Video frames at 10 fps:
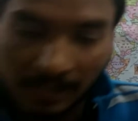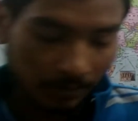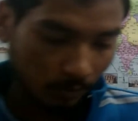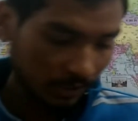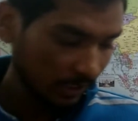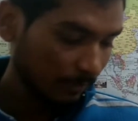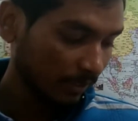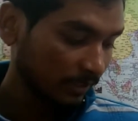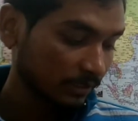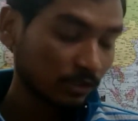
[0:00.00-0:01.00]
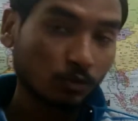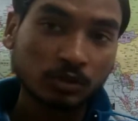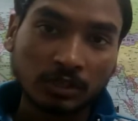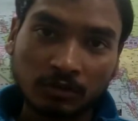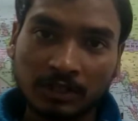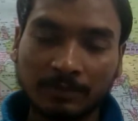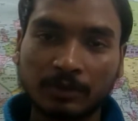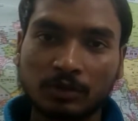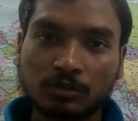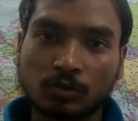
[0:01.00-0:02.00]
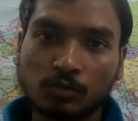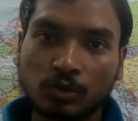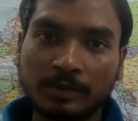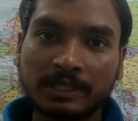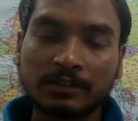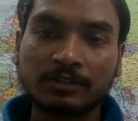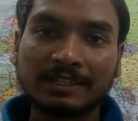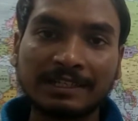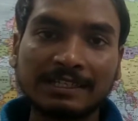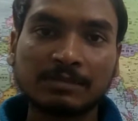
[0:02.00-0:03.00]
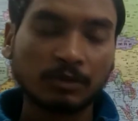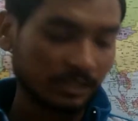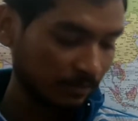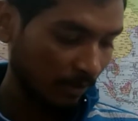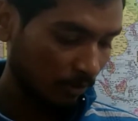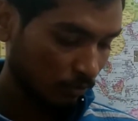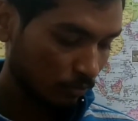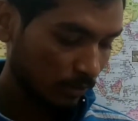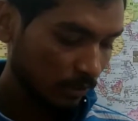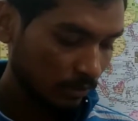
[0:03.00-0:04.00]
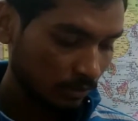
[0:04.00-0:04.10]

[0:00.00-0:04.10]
বাংলা বই এবার ওসানোগ্রাফি হচ্ছে সমুদ্র বিজ্ঞানের জন্য ইংলিশ বই কী ব্যবহার করবে